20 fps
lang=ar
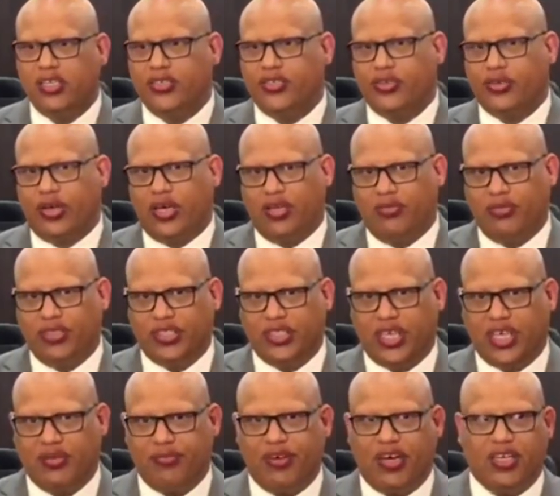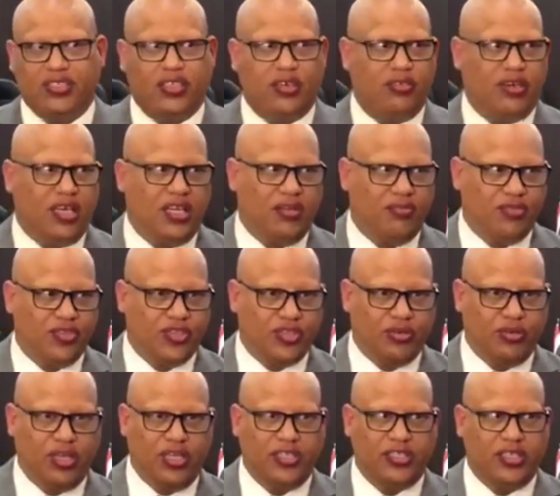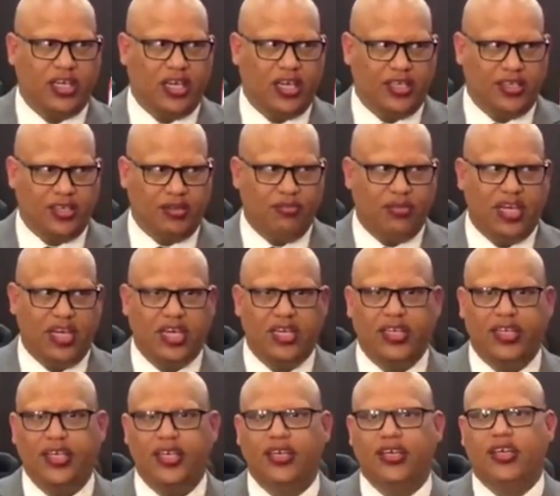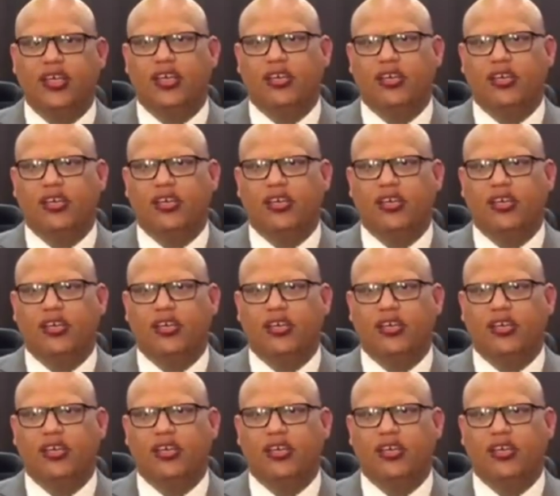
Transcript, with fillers: سواء المنتخبات أو على مستوى الاتحاد المحلي